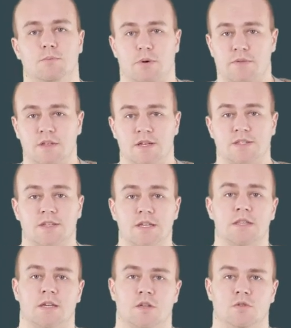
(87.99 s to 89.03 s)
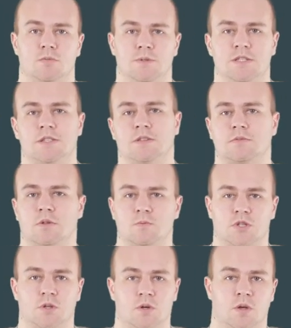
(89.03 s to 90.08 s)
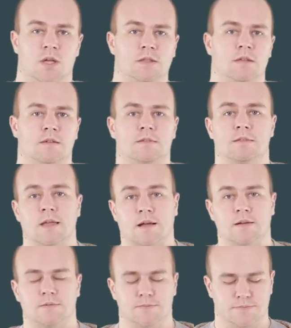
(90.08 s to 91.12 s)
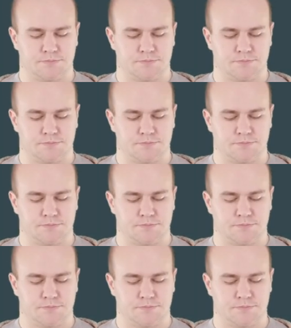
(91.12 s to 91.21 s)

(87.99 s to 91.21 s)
Проверьте это и убедитесь в том, что это так.